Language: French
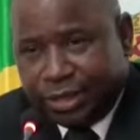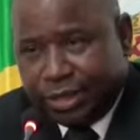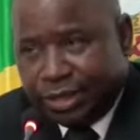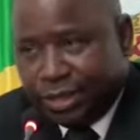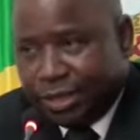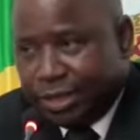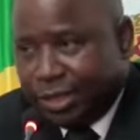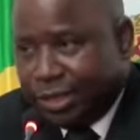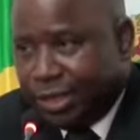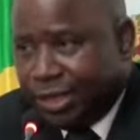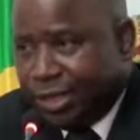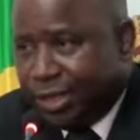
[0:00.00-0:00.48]

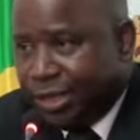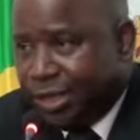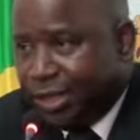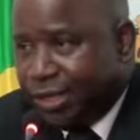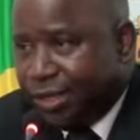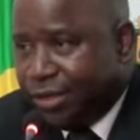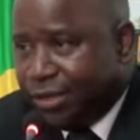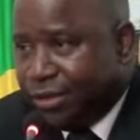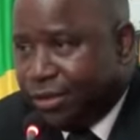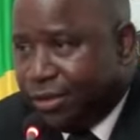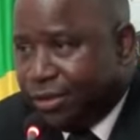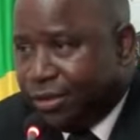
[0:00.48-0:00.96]

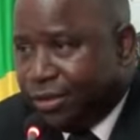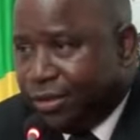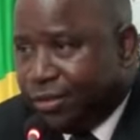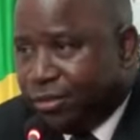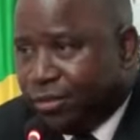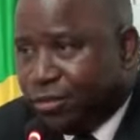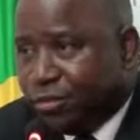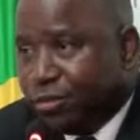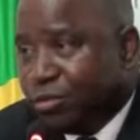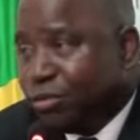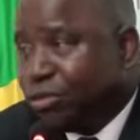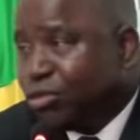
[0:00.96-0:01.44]
Et
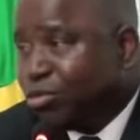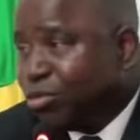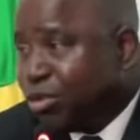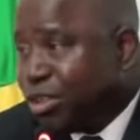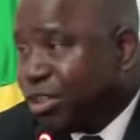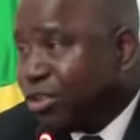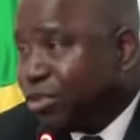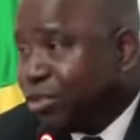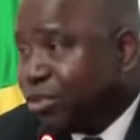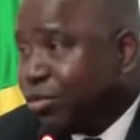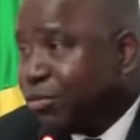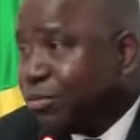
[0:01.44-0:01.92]
nous nous
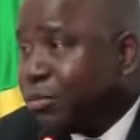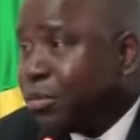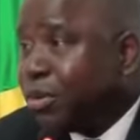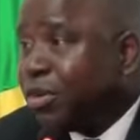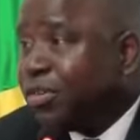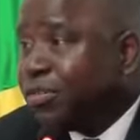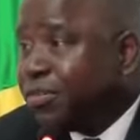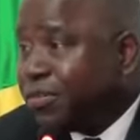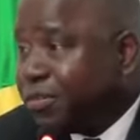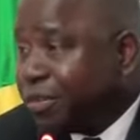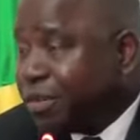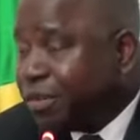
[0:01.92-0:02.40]
souhaitons
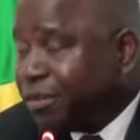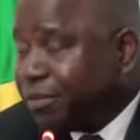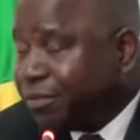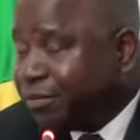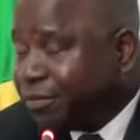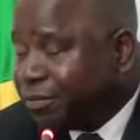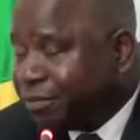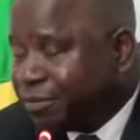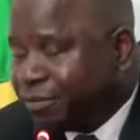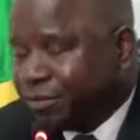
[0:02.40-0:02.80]
bon vent.